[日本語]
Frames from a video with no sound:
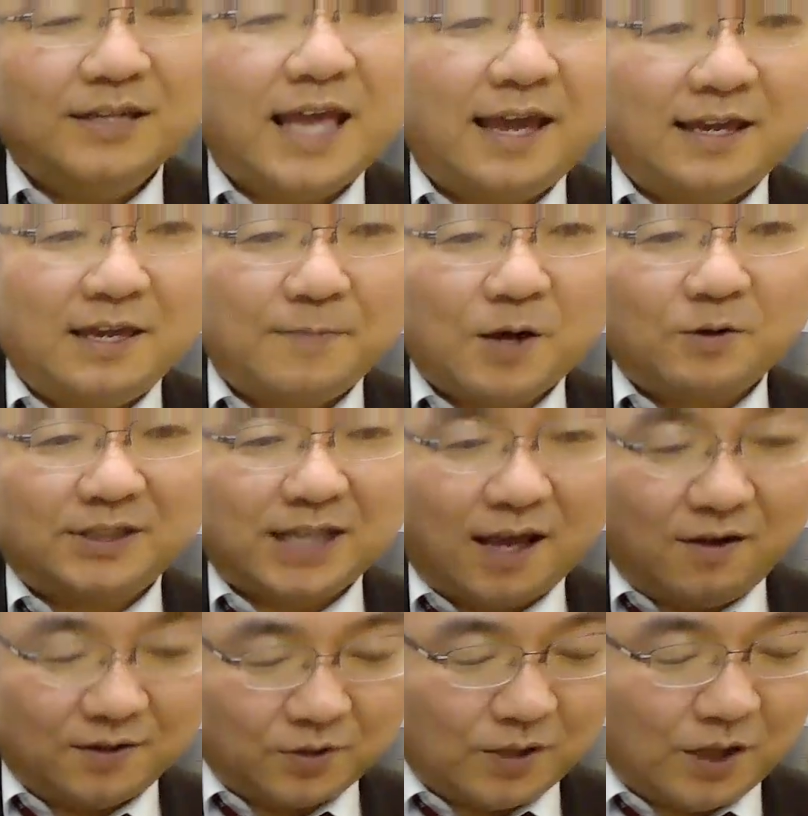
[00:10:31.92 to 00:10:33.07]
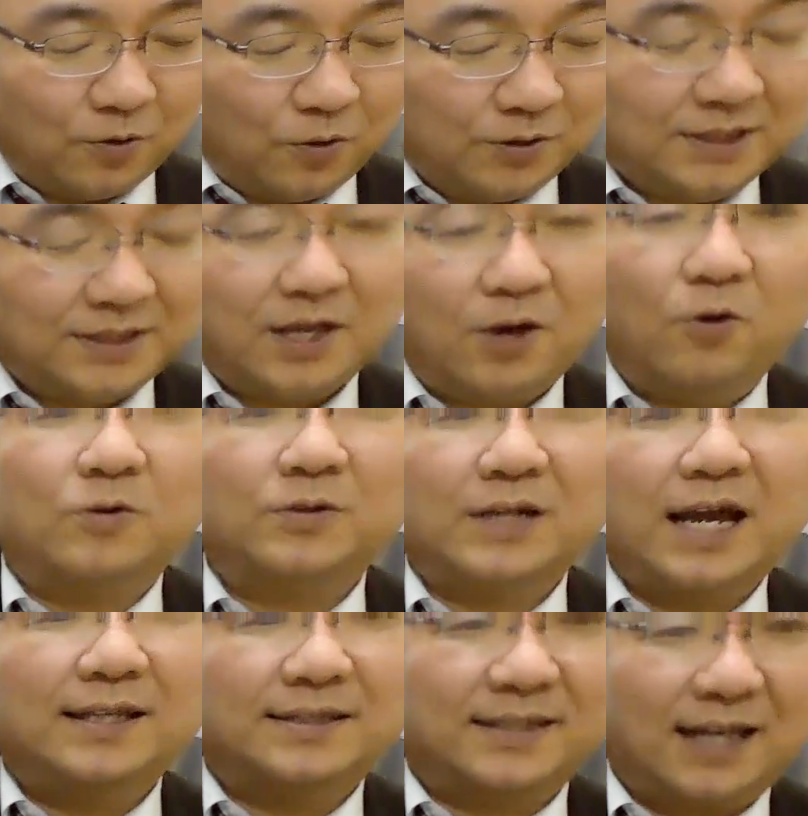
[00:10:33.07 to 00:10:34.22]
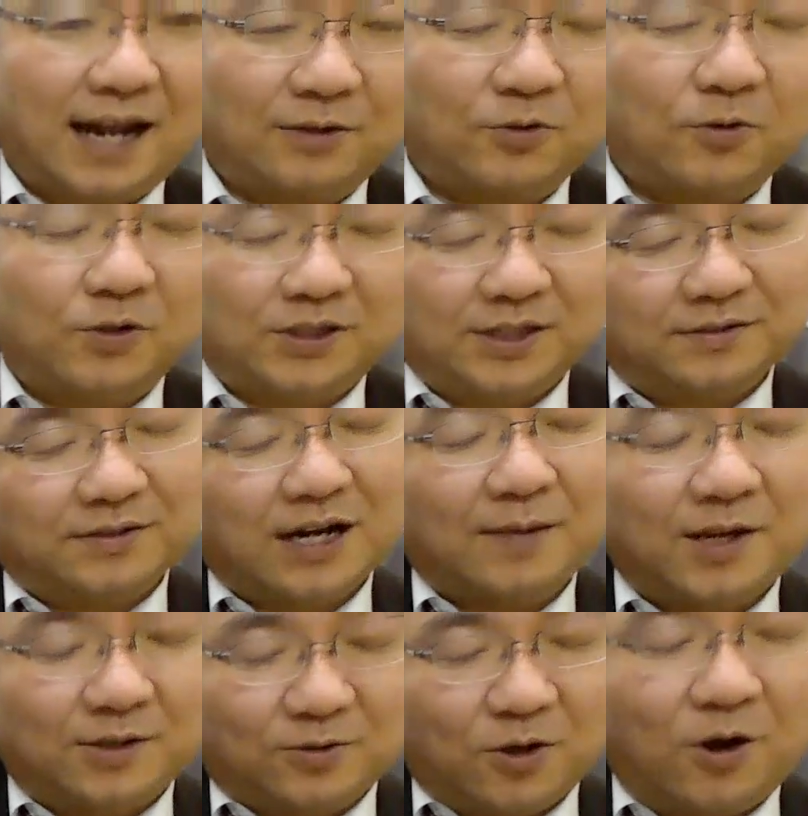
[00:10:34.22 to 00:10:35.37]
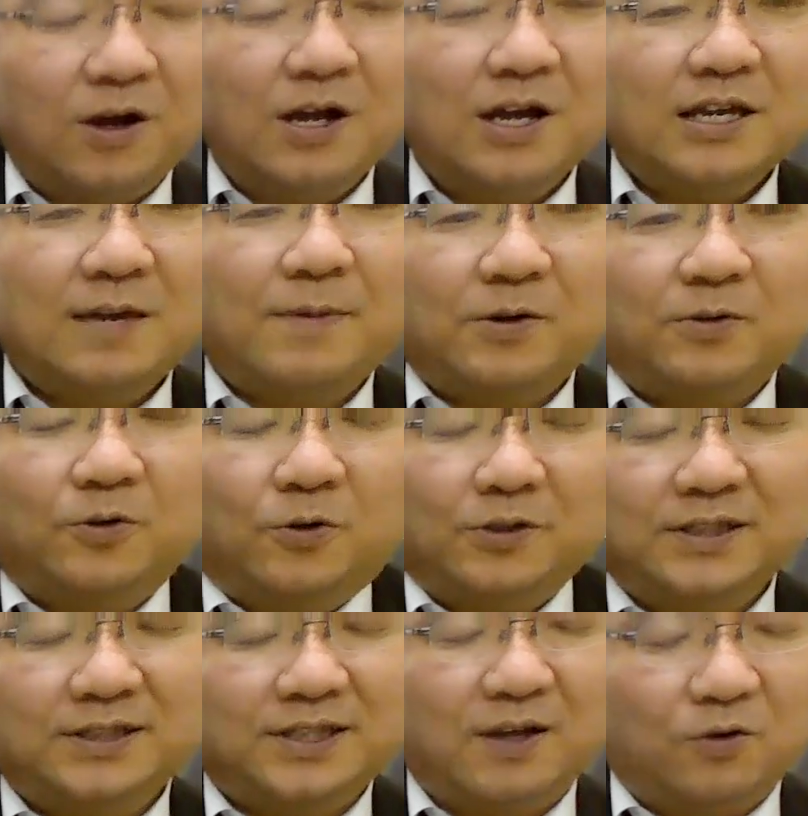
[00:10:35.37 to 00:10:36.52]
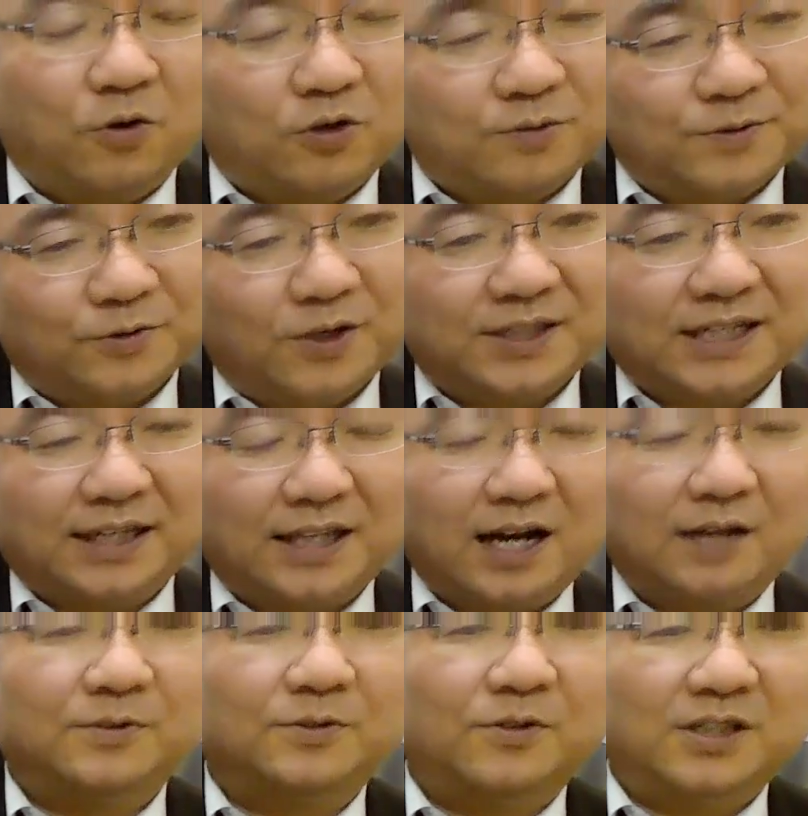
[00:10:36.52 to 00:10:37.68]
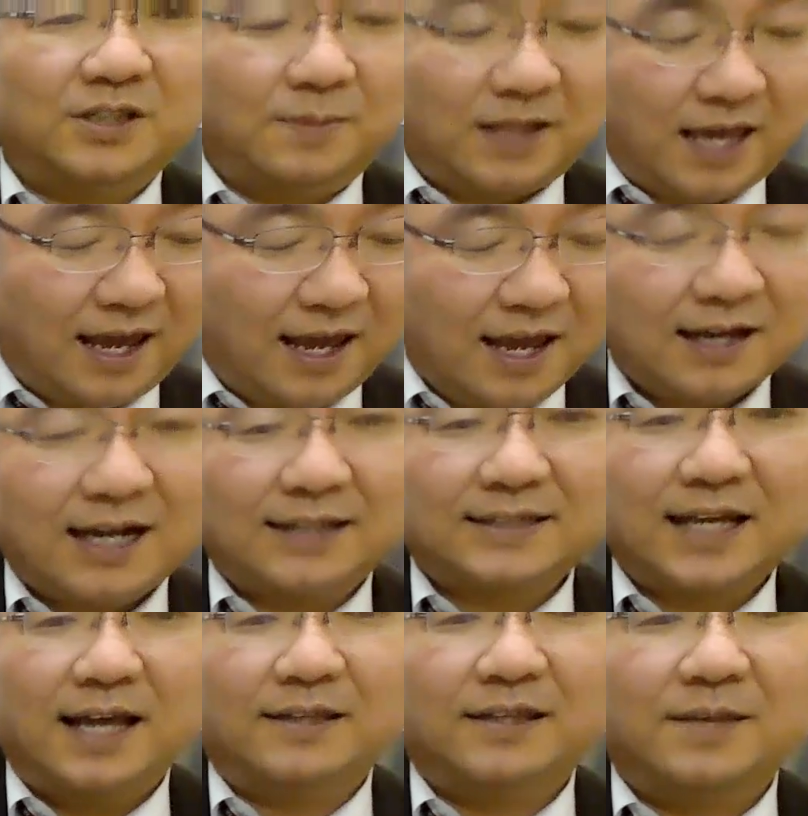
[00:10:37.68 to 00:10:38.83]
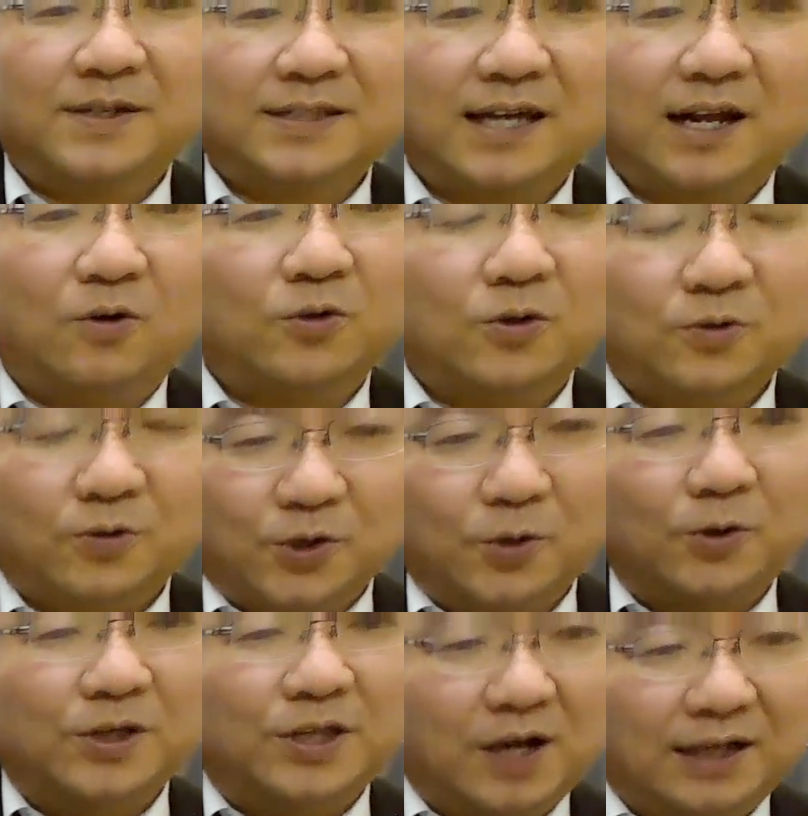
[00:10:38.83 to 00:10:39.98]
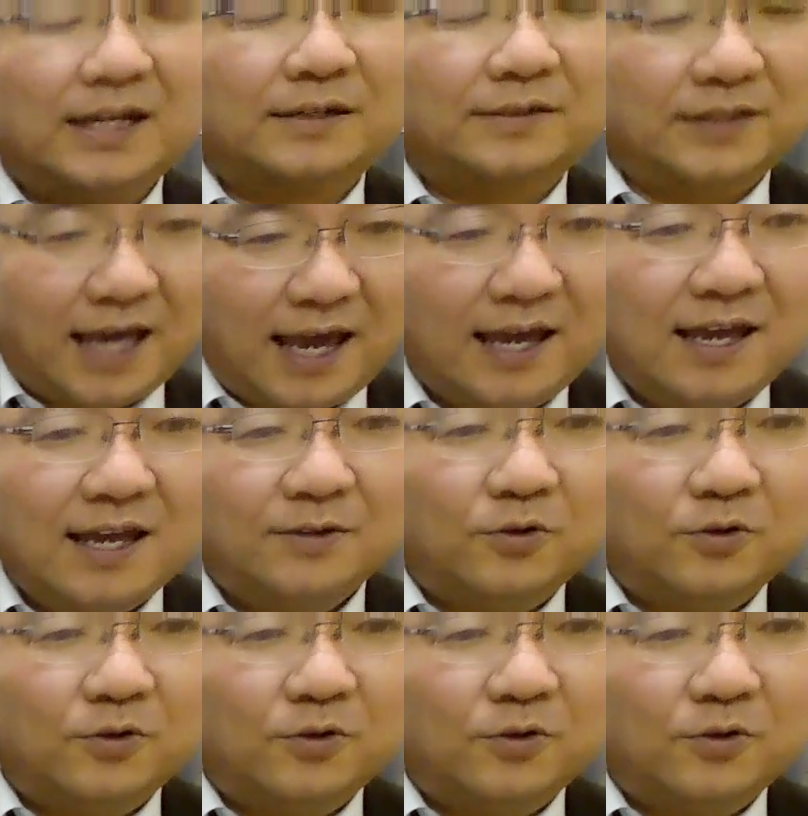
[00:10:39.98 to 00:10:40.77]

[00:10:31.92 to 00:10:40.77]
で、今の時代はそんな浪人生多くないですから、当時に比べると、今の浪人生は6分の1か7分の1まで数が減ってますから、ほとんど脅威ではなくて、